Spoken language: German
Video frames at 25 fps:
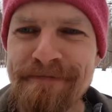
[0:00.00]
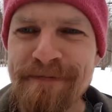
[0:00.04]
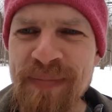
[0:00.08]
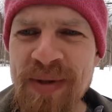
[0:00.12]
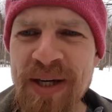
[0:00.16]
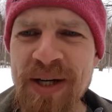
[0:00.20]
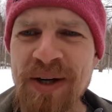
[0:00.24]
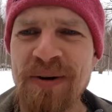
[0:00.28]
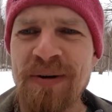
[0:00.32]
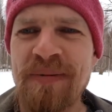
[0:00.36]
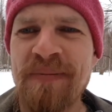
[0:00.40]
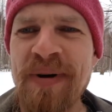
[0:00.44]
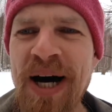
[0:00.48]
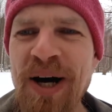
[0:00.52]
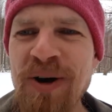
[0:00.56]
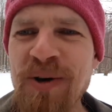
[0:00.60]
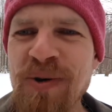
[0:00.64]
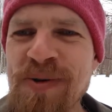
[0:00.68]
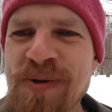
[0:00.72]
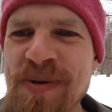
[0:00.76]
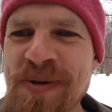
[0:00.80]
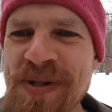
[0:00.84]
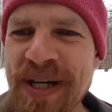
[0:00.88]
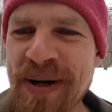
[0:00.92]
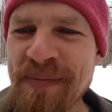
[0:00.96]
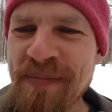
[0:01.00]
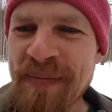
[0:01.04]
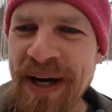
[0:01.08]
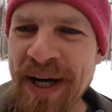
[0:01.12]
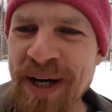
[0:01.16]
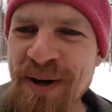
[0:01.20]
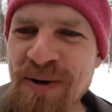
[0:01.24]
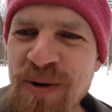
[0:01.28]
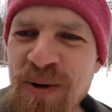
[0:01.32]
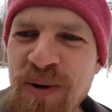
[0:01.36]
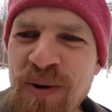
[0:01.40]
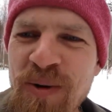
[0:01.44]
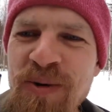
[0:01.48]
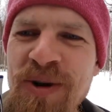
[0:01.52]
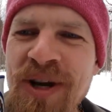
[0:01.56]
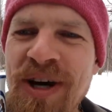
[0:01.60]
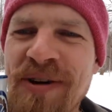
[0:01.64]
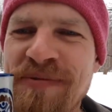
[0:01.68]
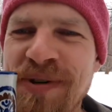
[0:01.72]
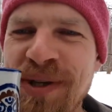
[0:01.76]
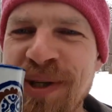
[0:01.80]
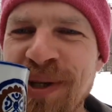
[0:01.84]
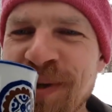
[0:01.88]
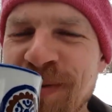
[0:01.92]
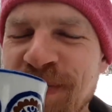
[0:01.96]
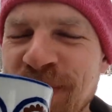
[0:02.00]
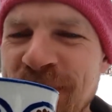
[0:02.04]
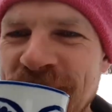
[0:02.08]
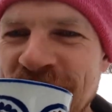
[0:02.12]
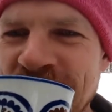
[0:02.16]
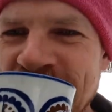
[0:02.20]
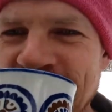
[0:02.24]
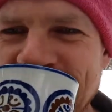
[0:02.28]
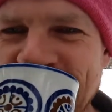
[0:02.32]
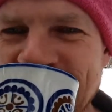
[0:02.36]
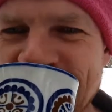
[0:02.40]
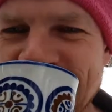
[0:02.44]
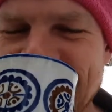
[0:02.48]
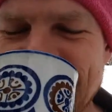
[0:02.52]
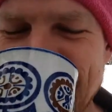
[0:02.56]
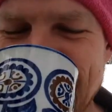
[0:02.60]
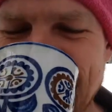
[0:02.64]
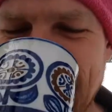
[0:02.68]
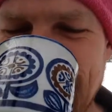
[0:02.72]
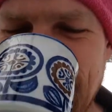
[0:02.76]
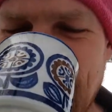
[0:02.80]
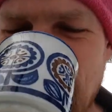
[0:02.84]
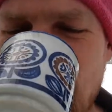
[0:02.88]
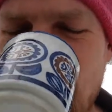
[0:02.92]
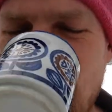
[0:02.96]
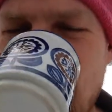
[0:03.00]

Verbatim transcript: Jo, hallo zusammen. Ein Corona-Video mit einer Tasse Tee.